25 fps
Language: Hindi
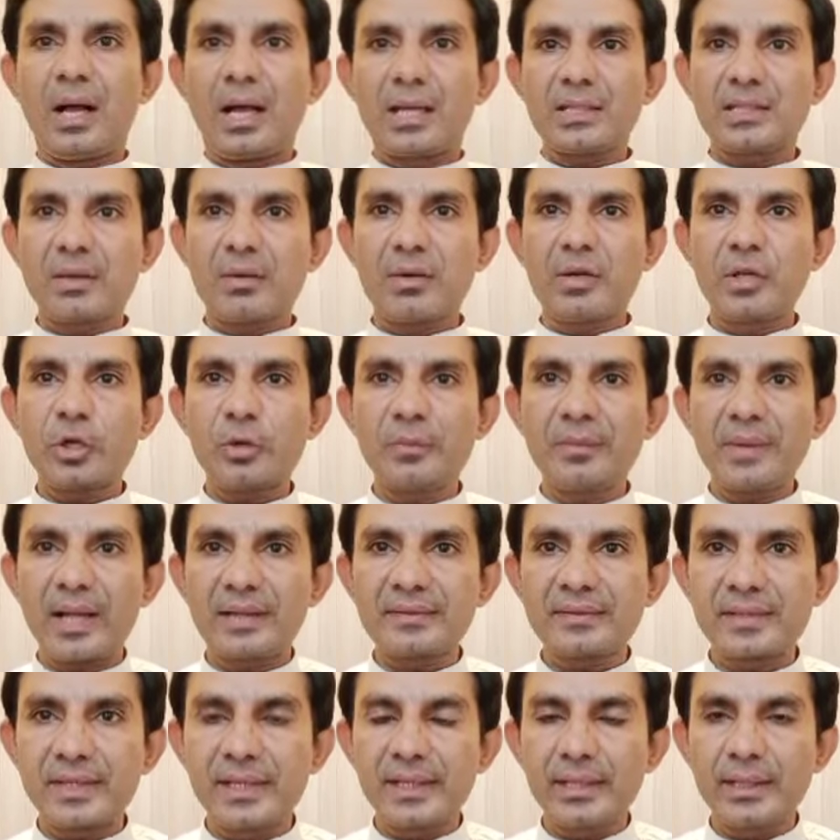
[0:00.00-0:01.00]
असलम
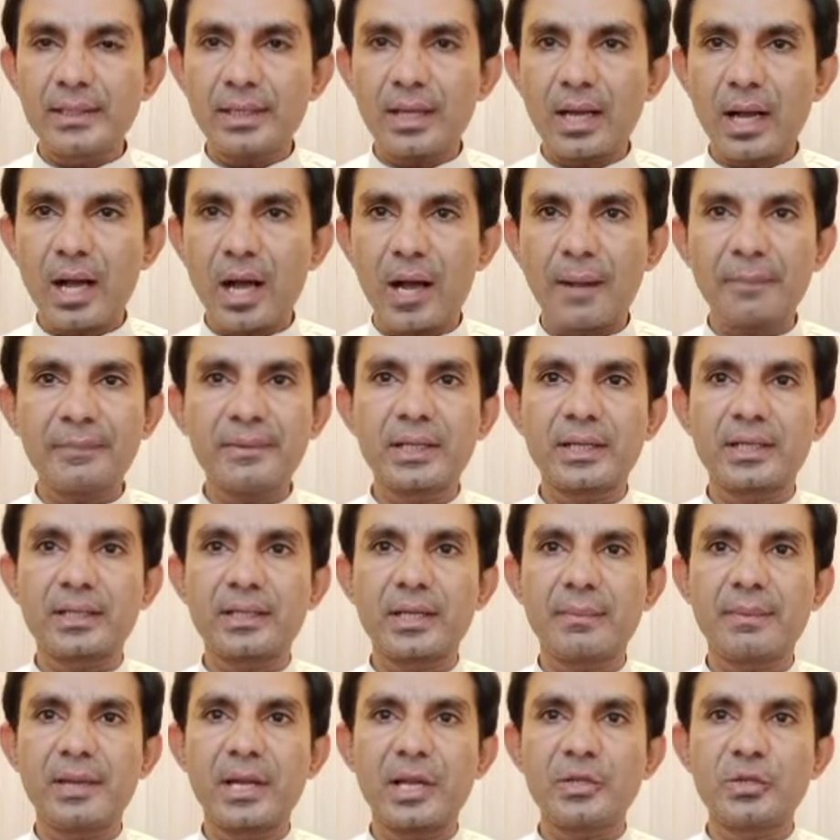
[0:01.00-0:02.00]
नाजरीन आप देख
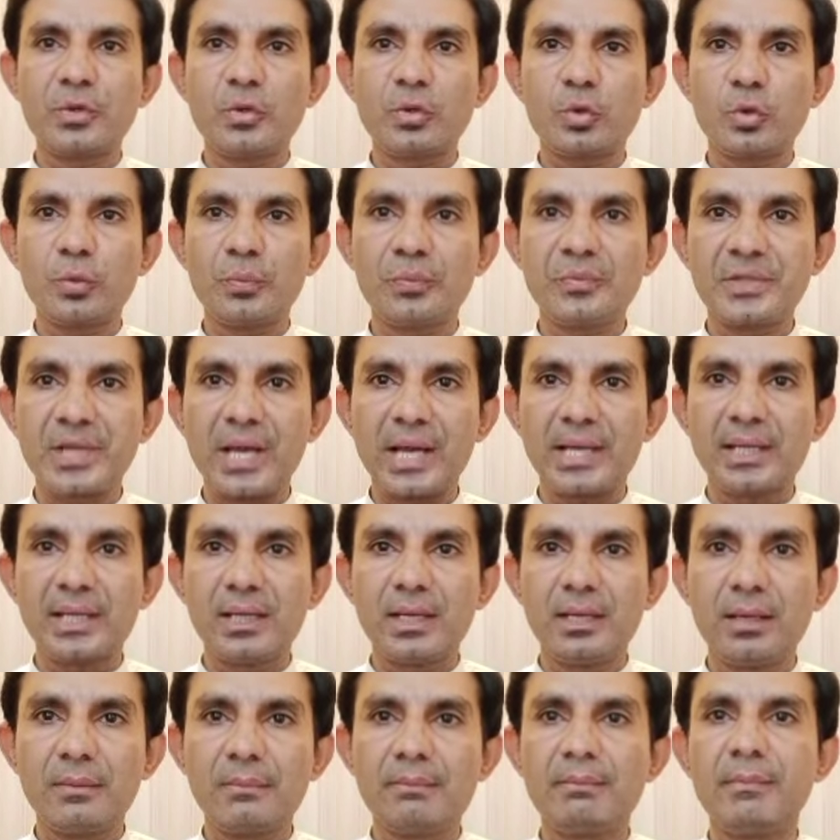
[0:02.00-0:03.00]
रहे हैं मेरा यूट्यूब
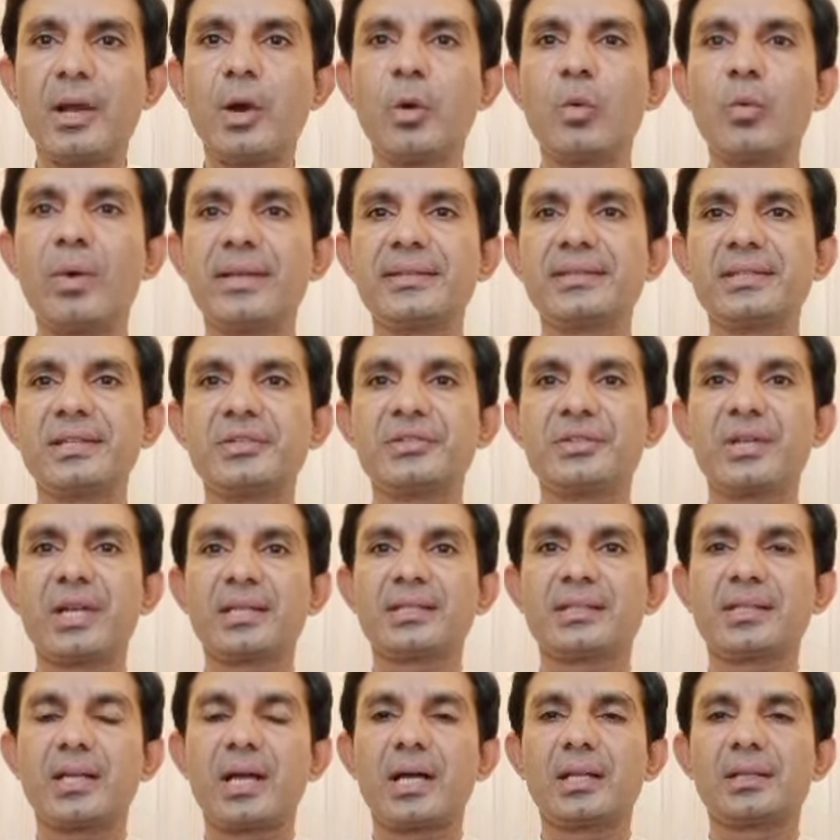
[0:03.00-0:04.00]
चैनल मैं हूं एहसन
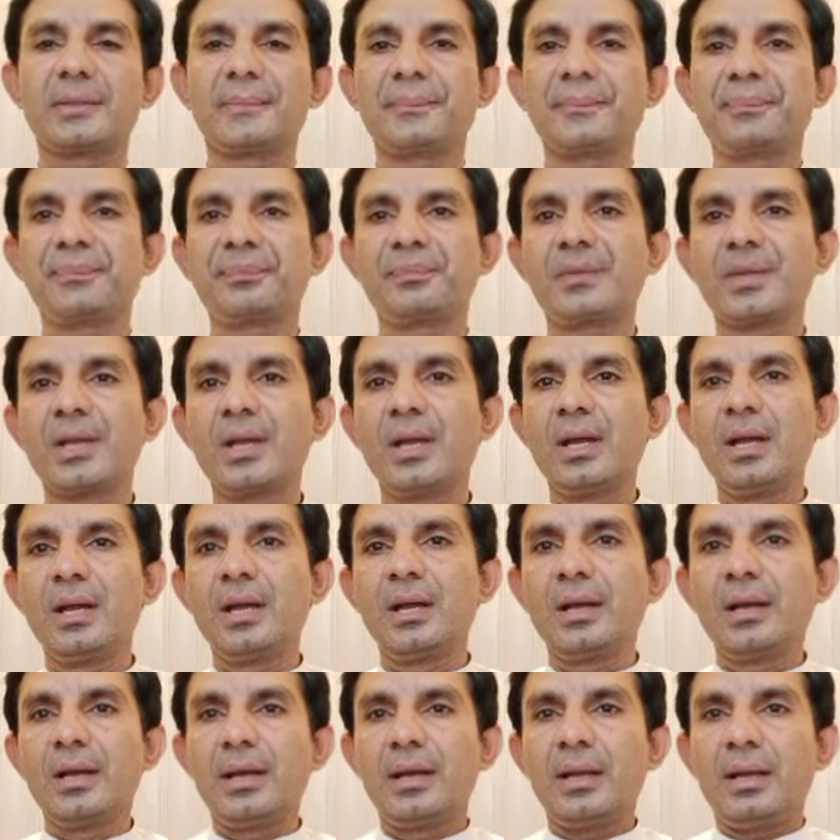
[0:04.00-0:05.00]
शहजाद
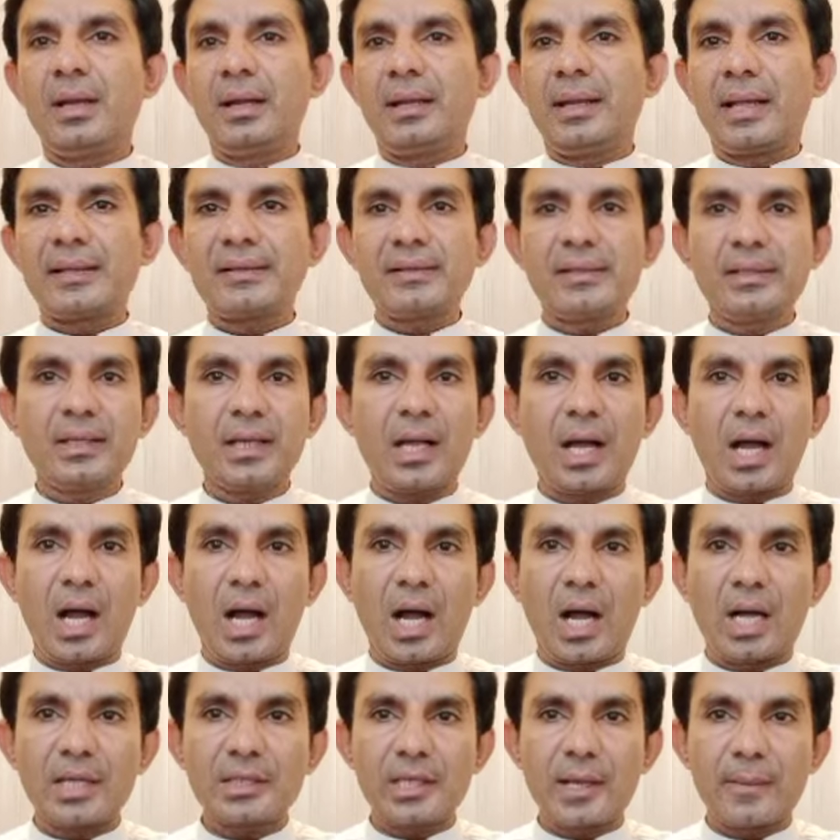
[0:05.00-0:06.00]
नाजरीन
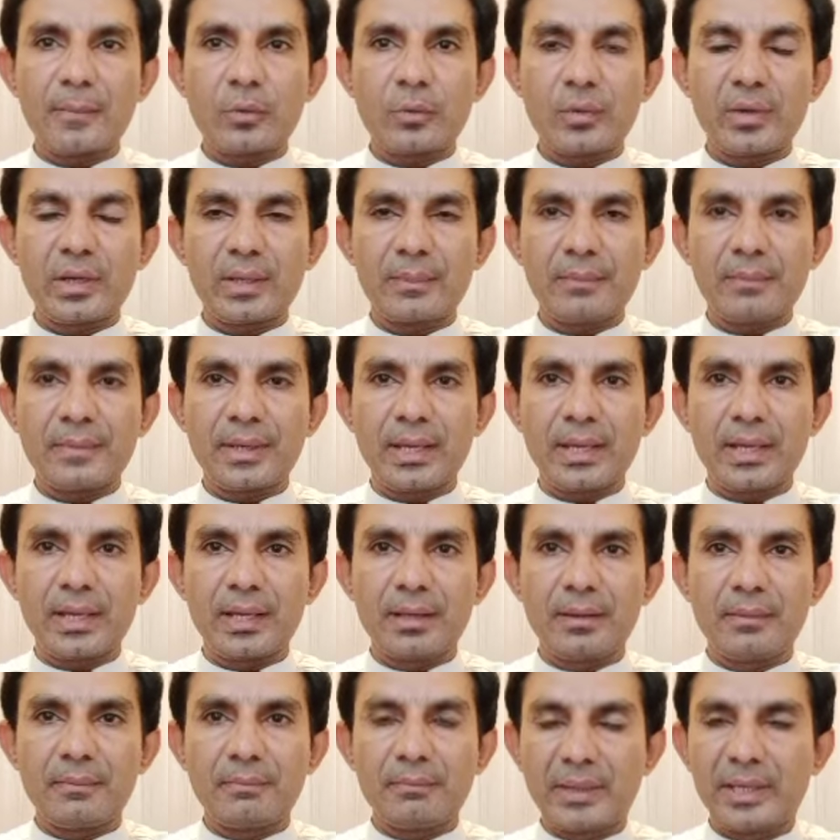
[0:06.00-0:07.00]
आज आपको एक मैं
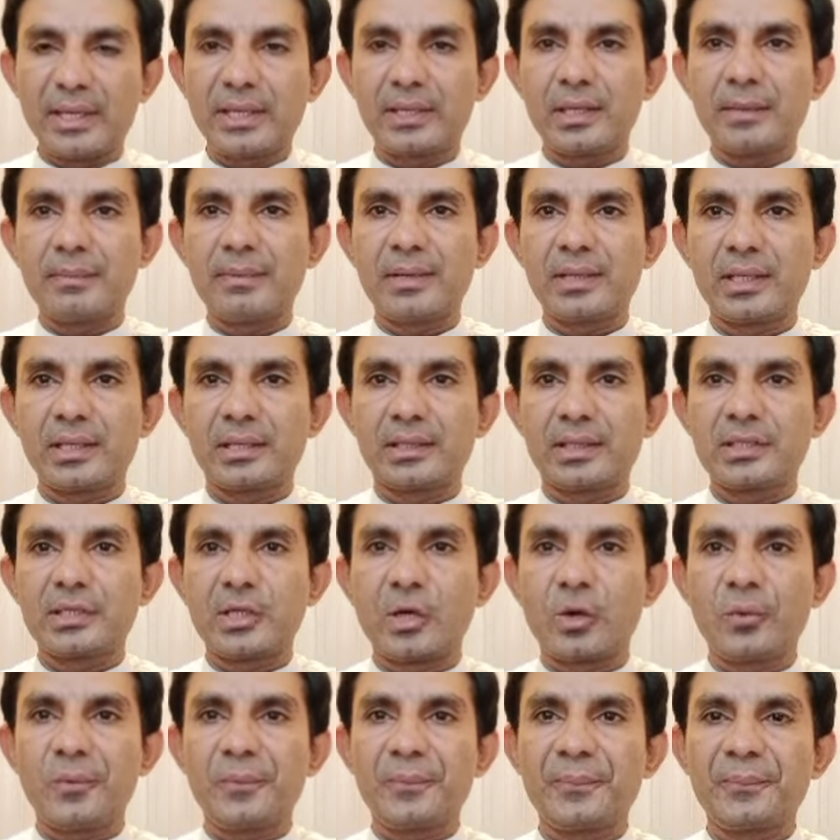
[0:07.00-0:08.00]
बड़ी खबर देता
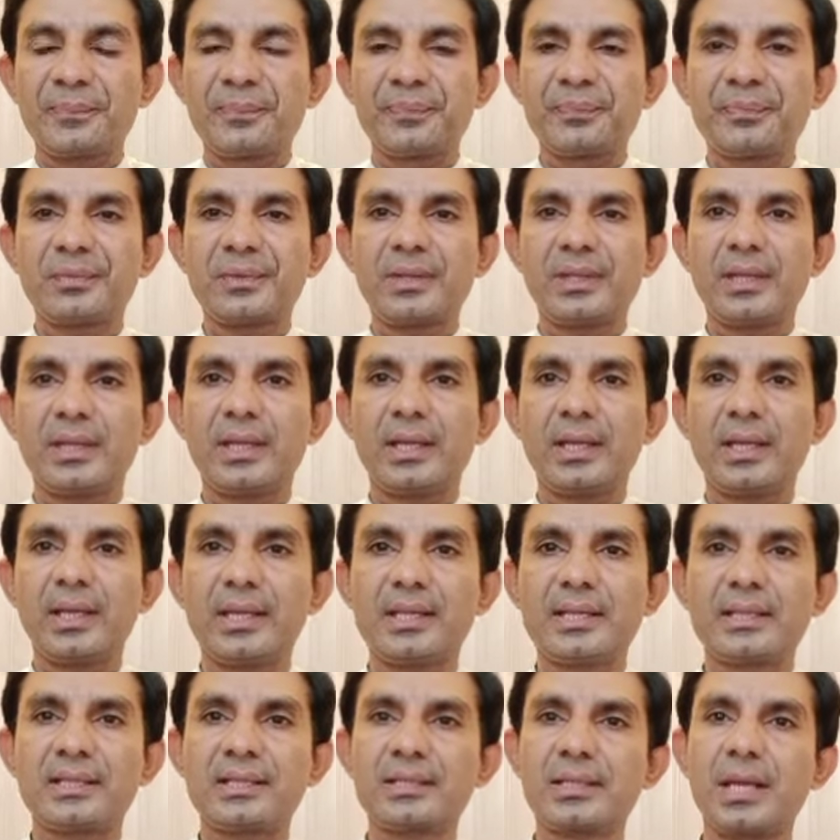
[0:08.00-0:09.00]
जाऊं कि
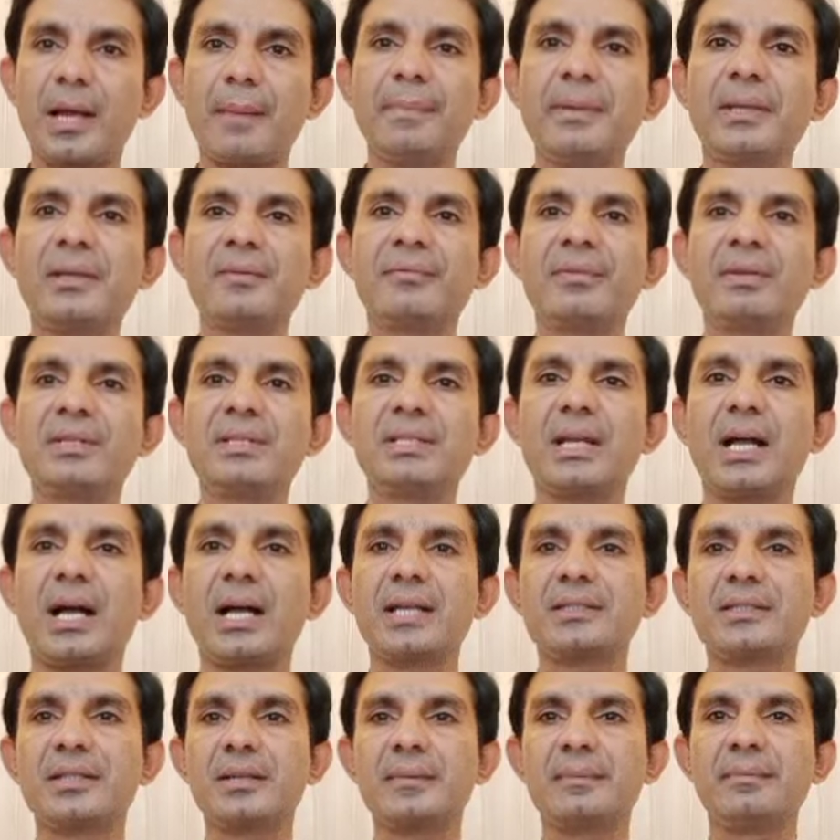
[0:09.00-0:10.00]
सबक वज़ी
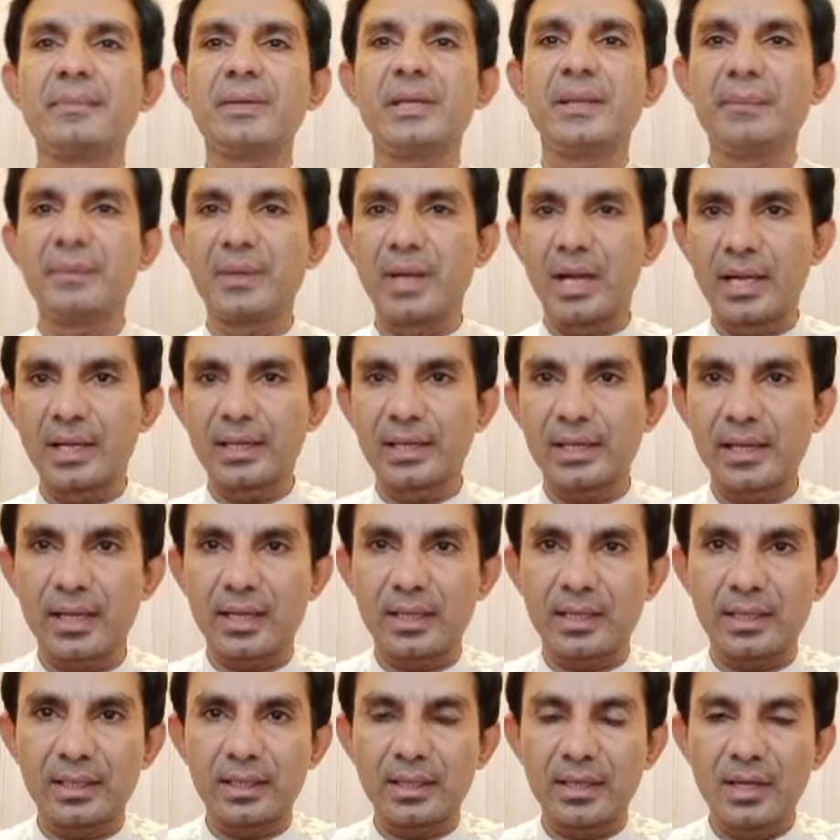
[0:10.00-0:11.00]
अजम इमरान
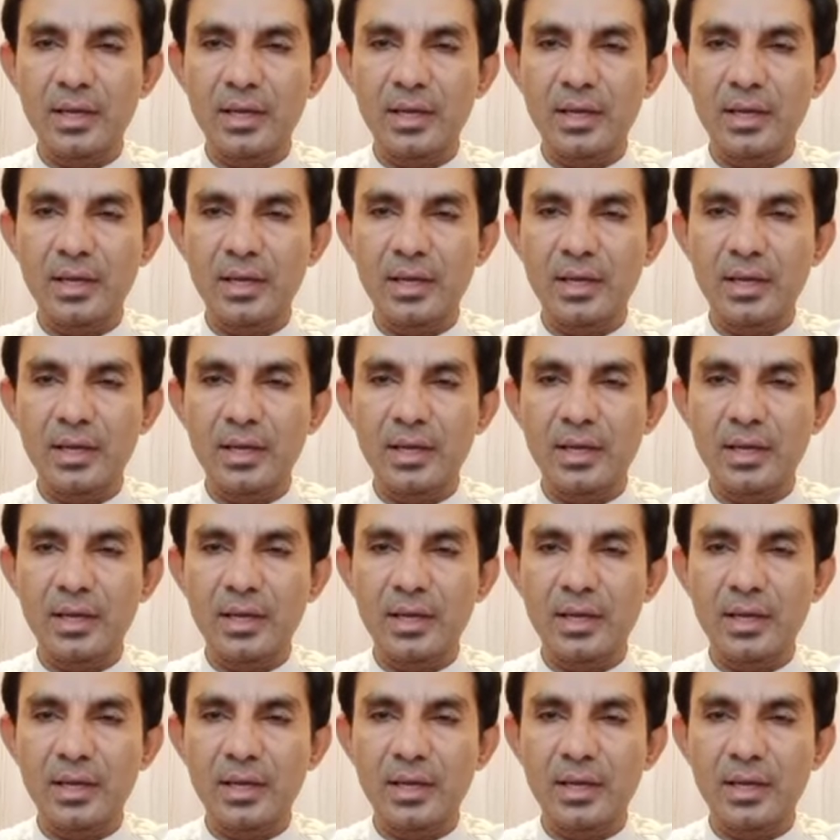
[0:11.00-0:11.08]
ख़ान